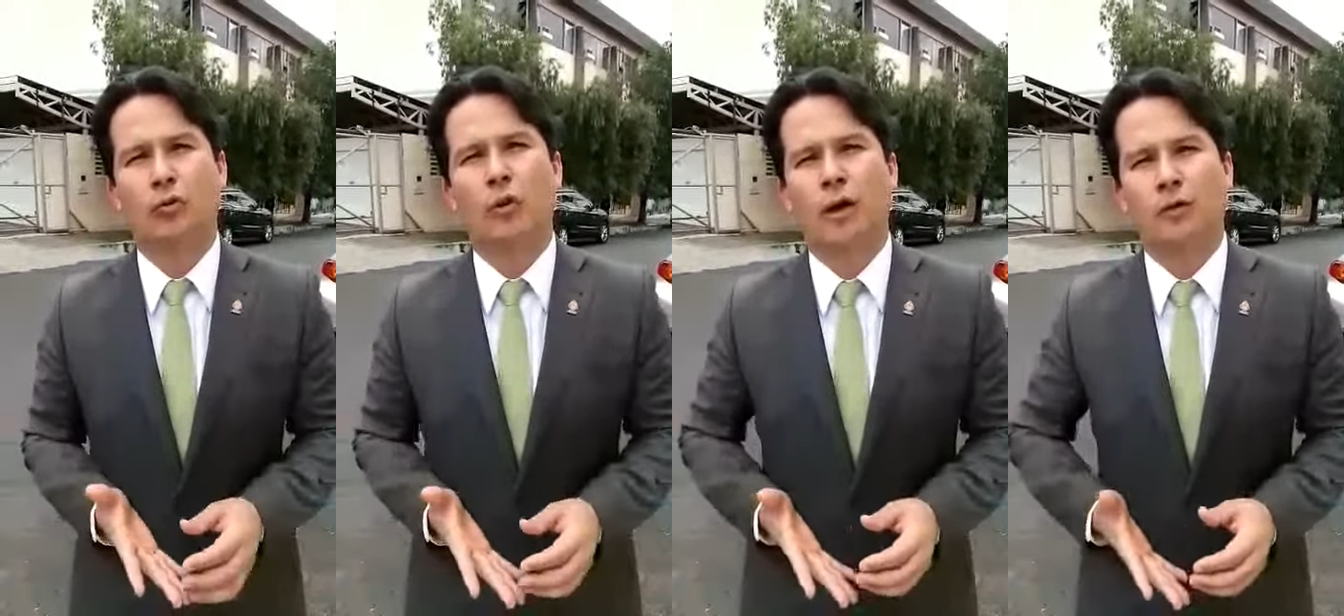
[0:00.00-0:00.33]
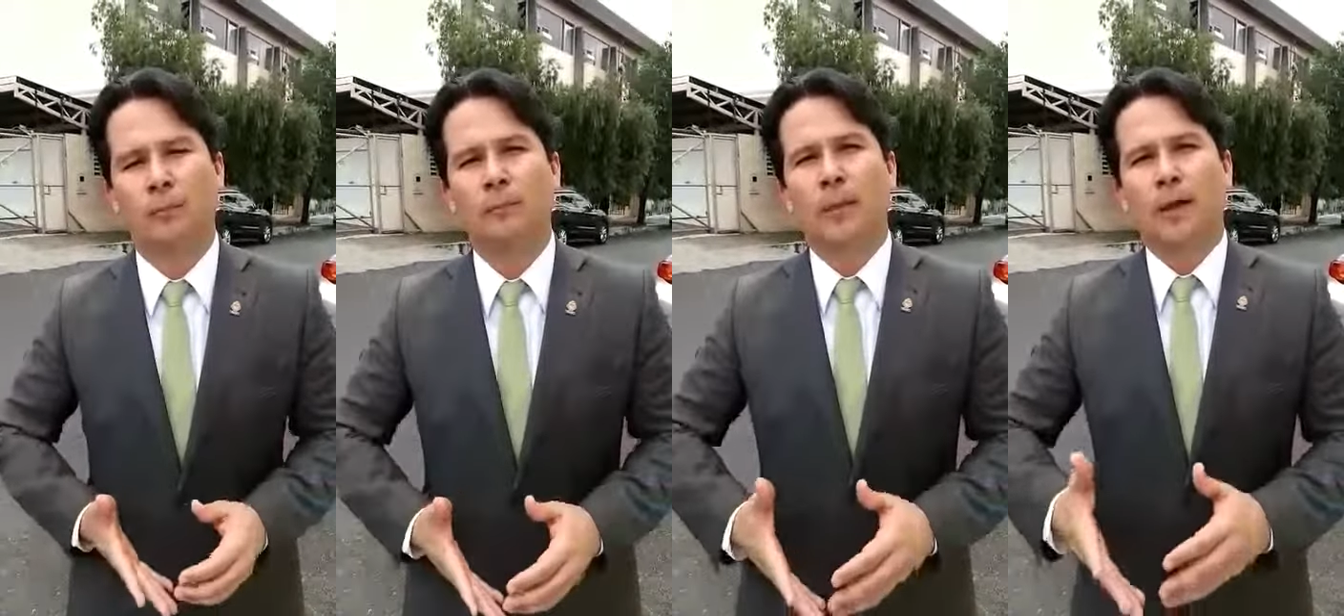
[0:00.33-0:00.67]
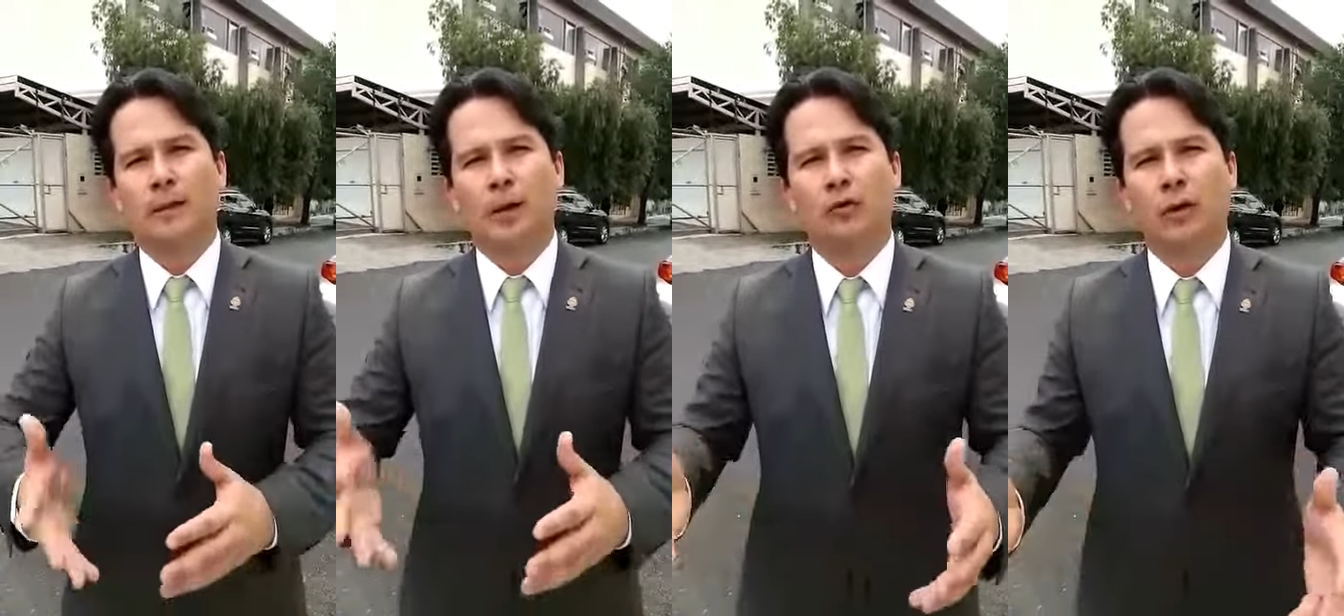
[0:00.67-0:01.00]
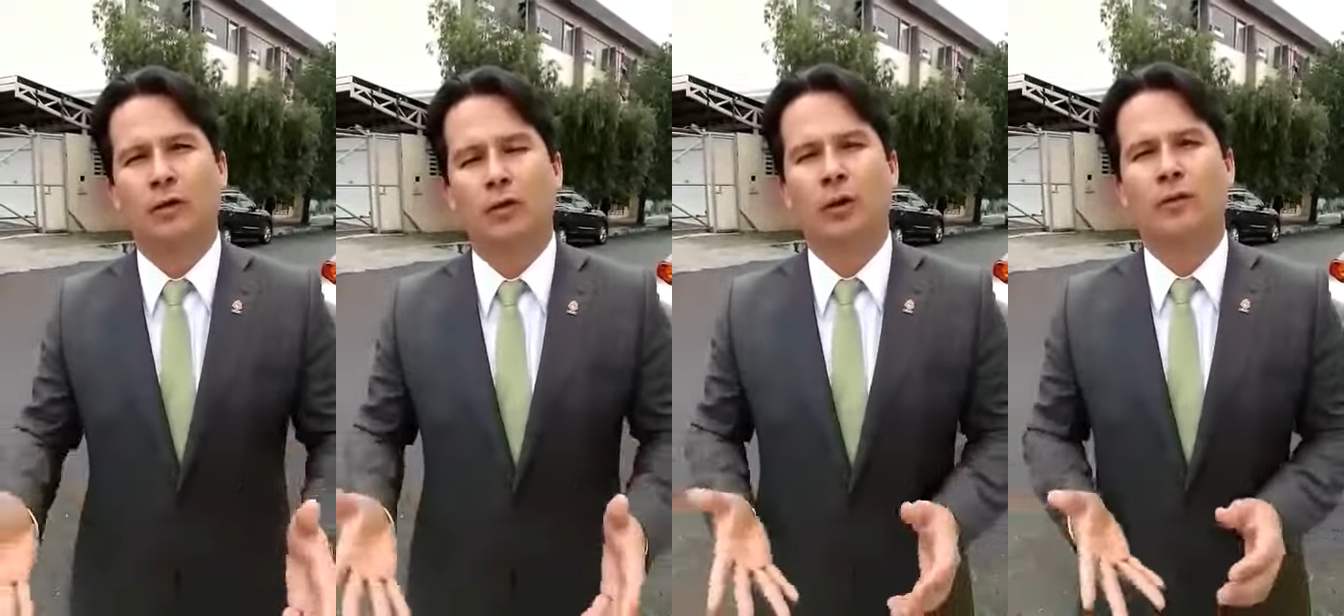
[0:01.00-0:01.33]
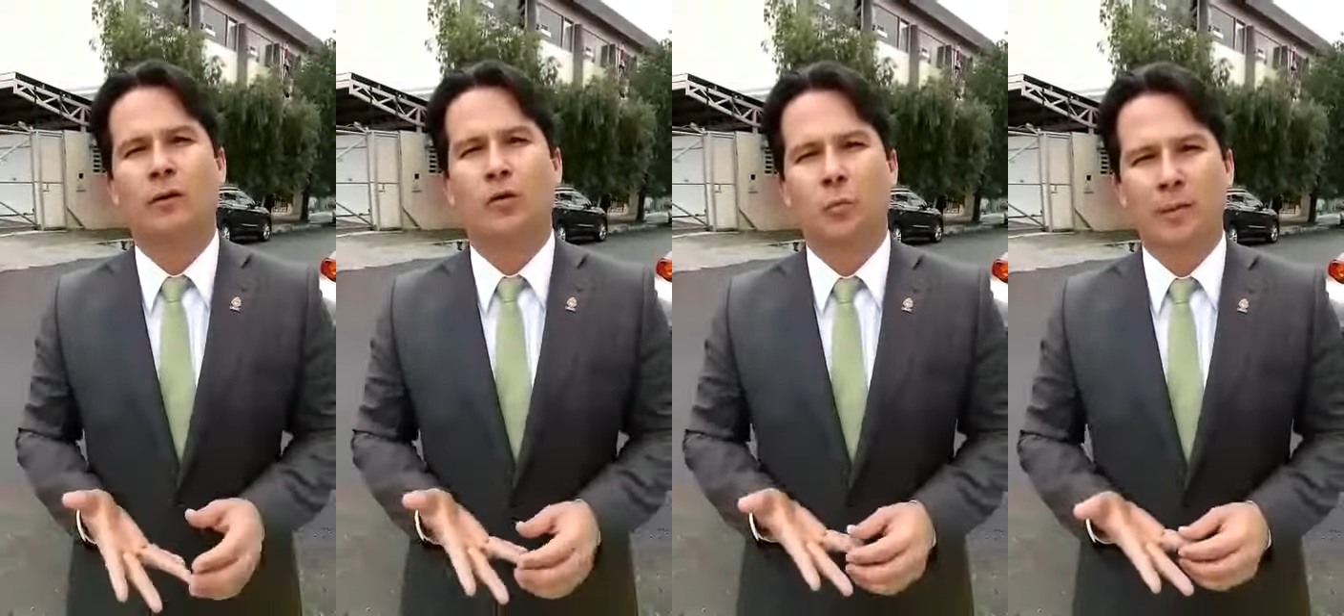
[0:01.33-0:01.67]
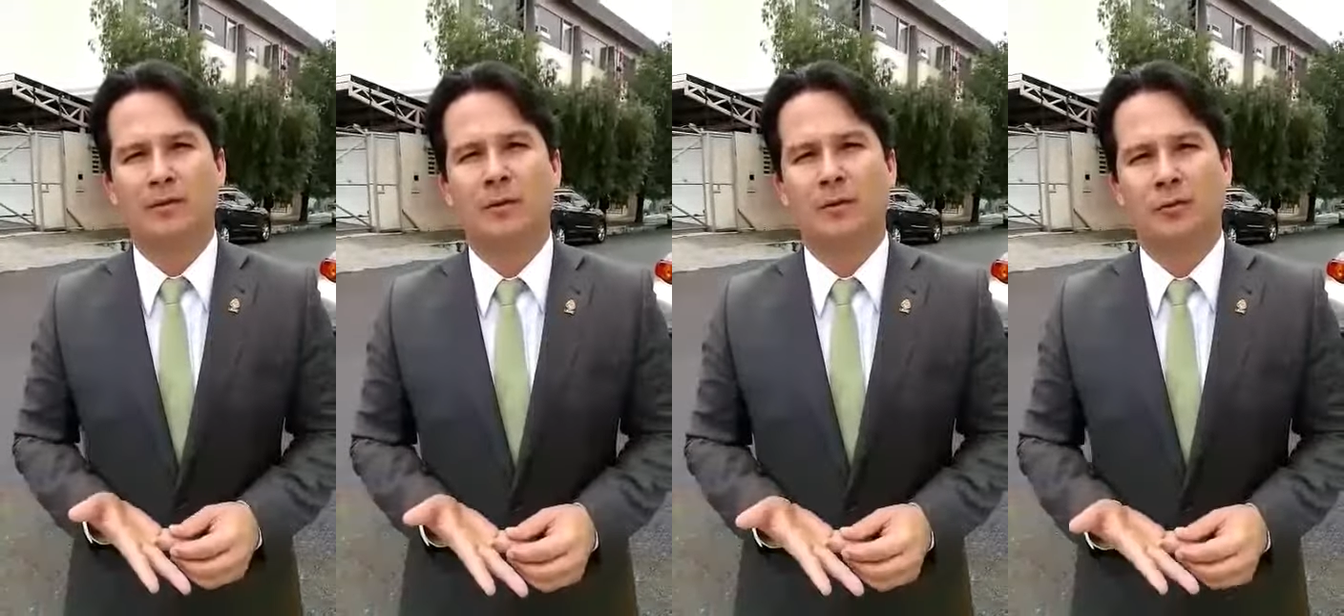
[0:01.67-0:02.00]
ciudadanos de los cantones
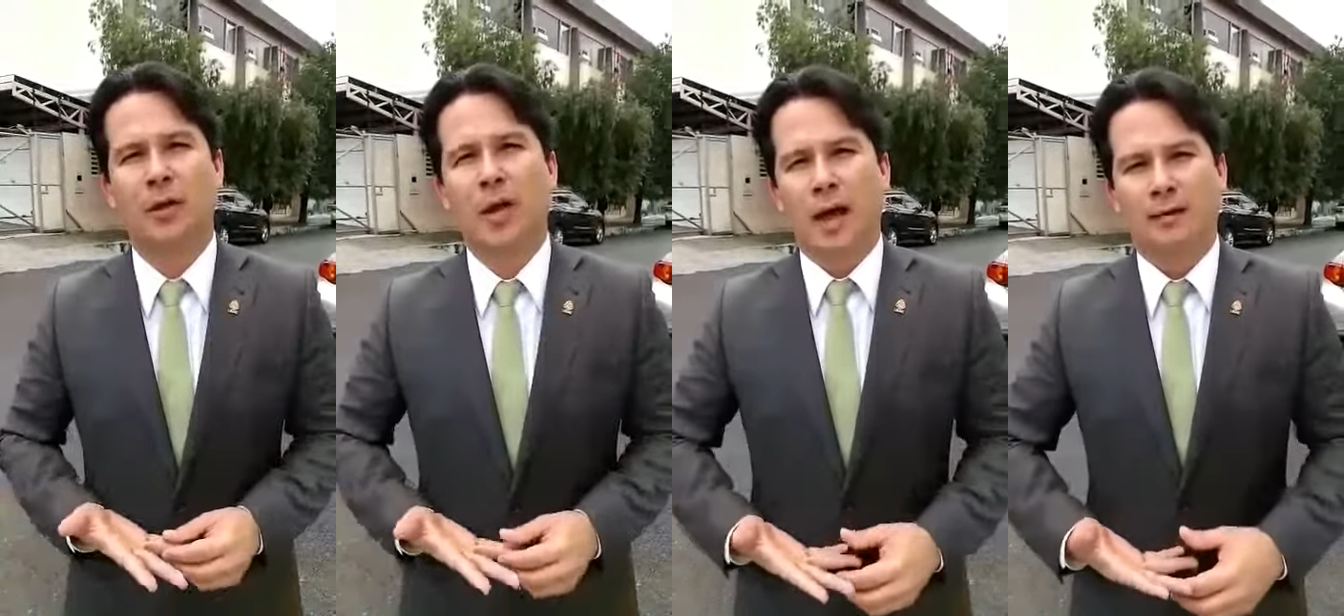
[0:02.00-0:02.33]
circunvecinos.